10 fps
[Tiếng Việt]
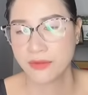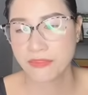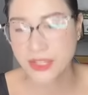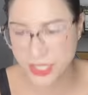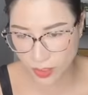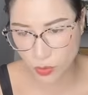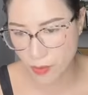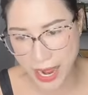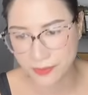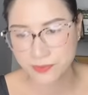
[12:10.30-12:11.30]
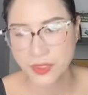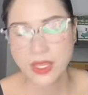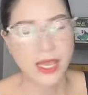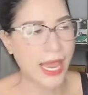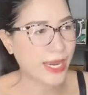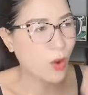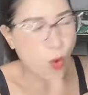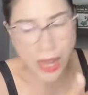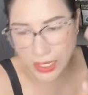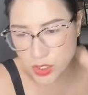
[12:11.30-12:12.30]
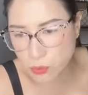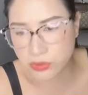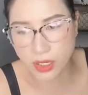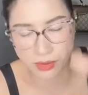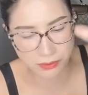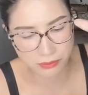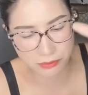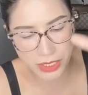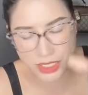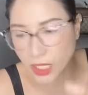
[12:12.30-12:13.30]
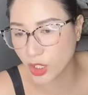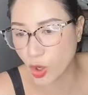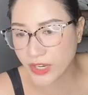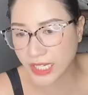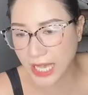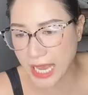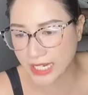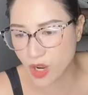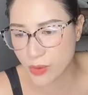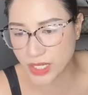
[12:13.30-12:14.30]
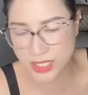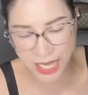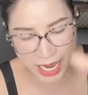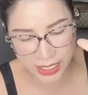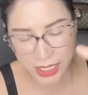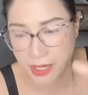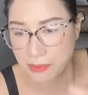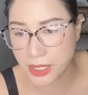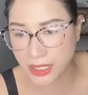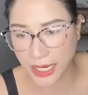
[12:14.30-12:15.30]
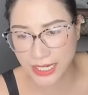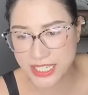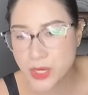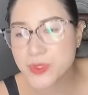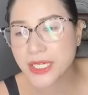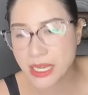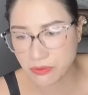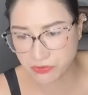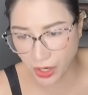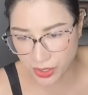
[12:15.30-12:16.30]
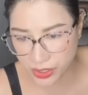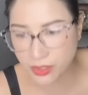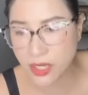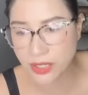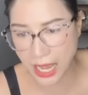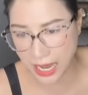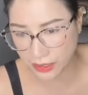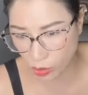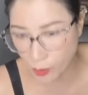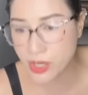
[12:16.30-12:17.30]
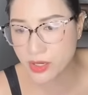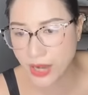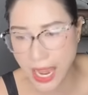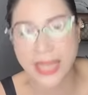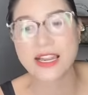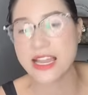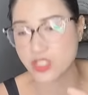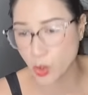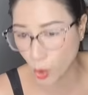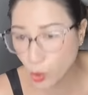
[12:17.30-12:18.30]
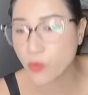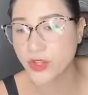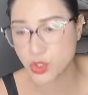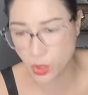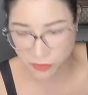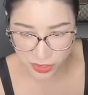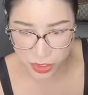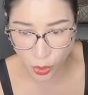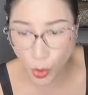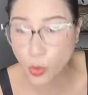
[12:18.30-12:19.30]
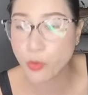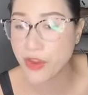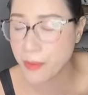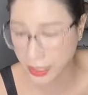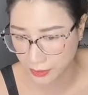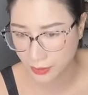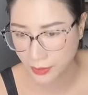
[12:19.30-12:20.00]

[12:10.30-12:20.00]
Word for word: phát triển của bạn hãy cố gắng trung thực mình nhận lỗi với khách hàng nếu mình sai mình hãy chịu trách nhiệm với những đơn hàng nếu nó bị hư hại là do lỗi của vận chuyển và do lỗi của phía mình